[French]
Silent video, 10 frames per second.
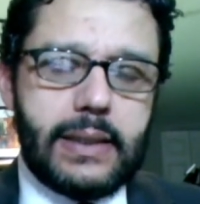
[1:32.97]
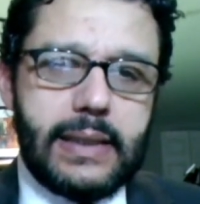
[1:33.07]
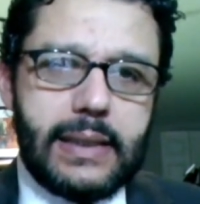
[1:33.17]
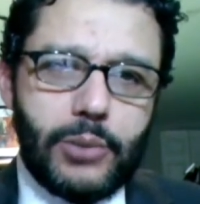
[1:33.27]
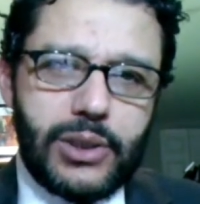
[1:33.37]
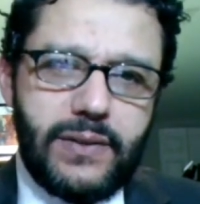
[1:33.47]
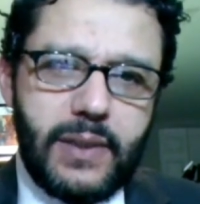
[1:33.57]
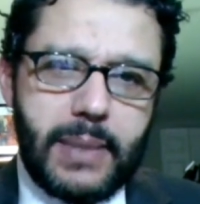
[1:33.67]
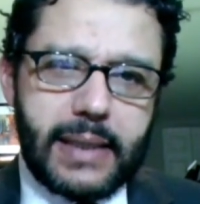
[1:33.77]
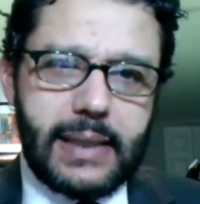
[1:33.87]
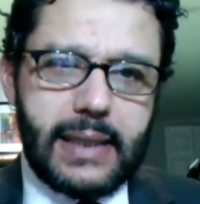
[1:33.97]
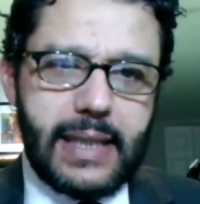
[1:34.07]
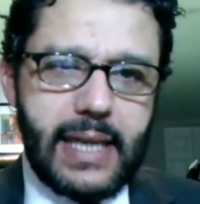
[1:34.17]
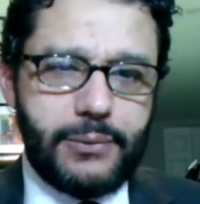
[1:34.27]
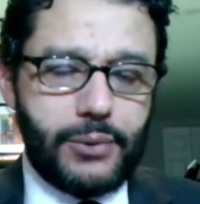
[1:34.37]
qui étaient motivés par des
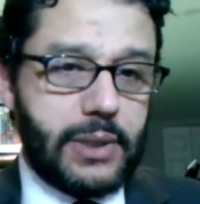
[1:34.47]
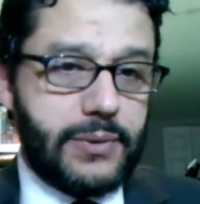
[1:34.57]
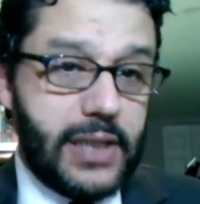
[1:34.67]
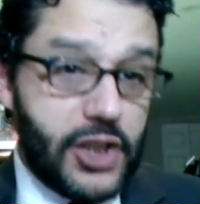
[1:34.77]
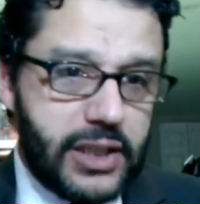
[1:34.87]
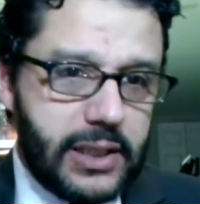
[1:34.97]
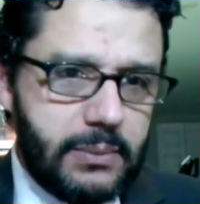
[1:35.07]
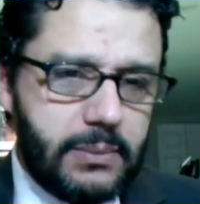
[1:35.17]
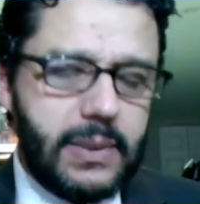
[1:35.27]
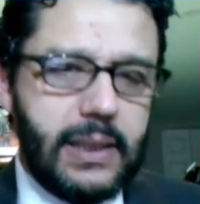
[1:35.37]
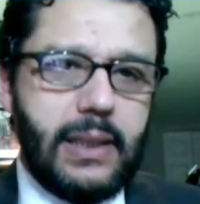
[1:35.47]
griefs tout à fait légitimes